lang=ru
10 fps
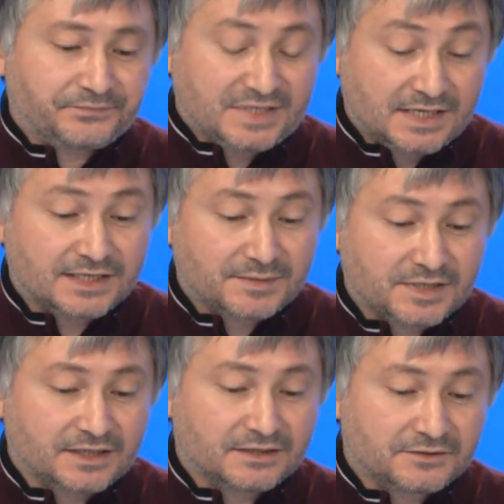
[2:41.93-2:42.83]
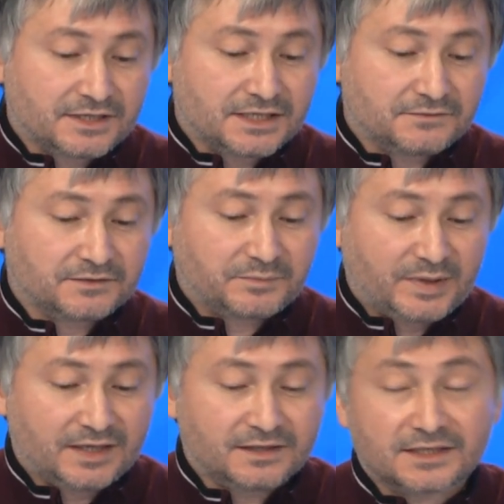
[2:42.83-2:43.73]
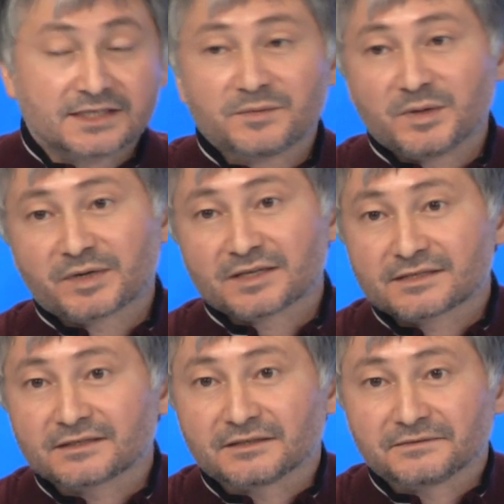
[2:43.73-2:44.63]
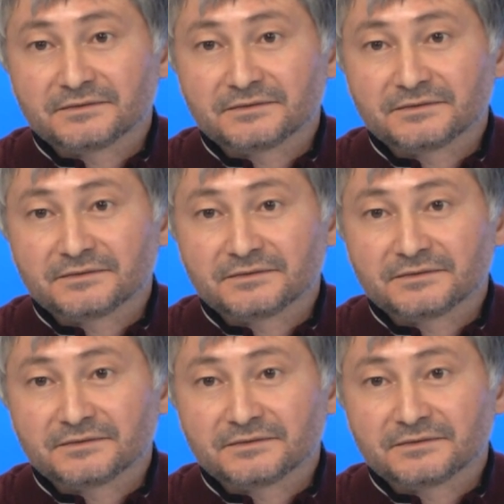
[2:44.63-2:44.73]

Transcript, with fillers: за исламское государство порядка 7%.